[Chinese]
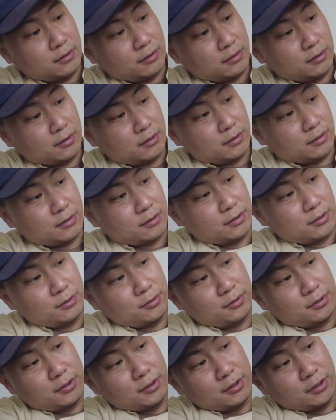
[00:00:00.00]
呃，这就
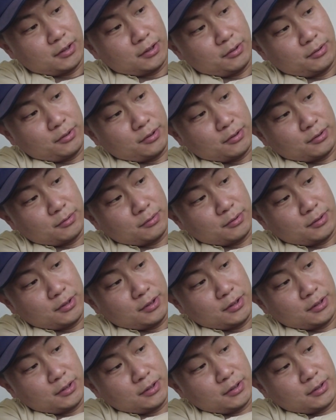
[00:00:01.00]
是一个月从
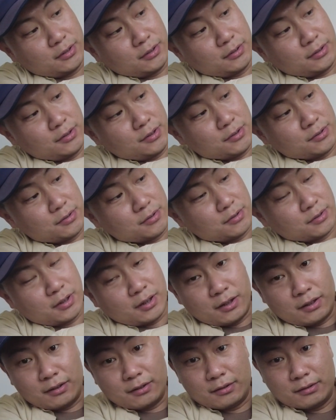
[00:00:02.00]
一一直
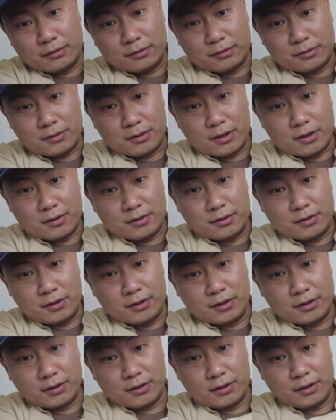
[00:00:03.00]
到三十
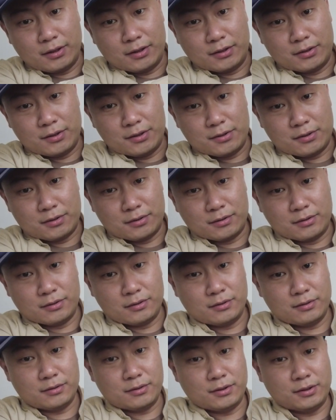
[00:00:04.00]
一，可以计时，
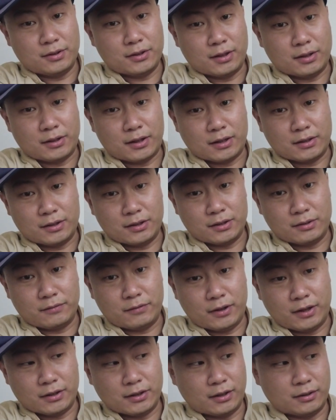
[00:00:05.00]
记一下哪天
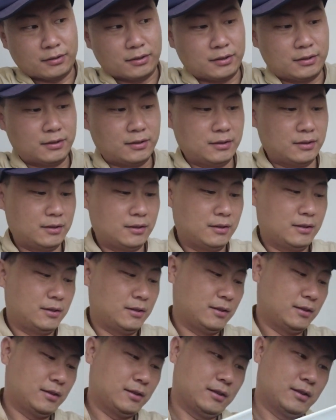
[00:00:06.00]
放它的。
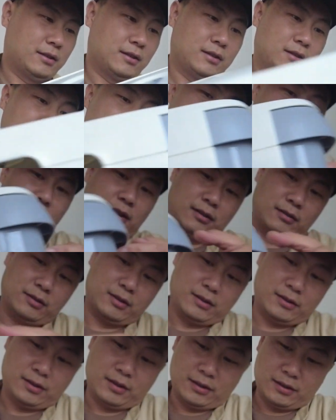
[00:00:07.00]
然后呢，
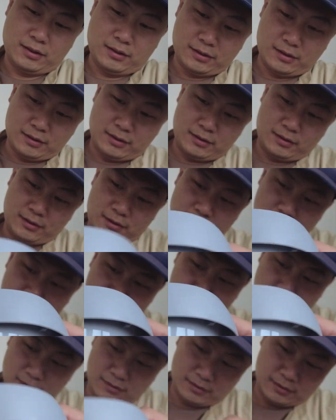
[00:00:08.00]
这个
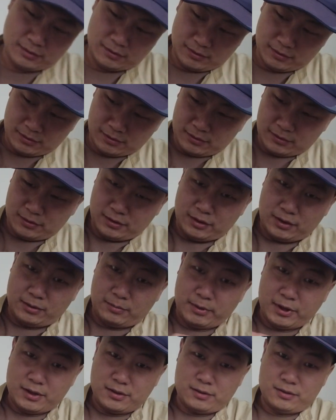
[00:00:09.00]
里
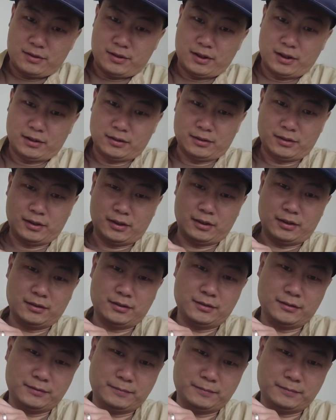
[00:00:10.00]
边是这样子啊，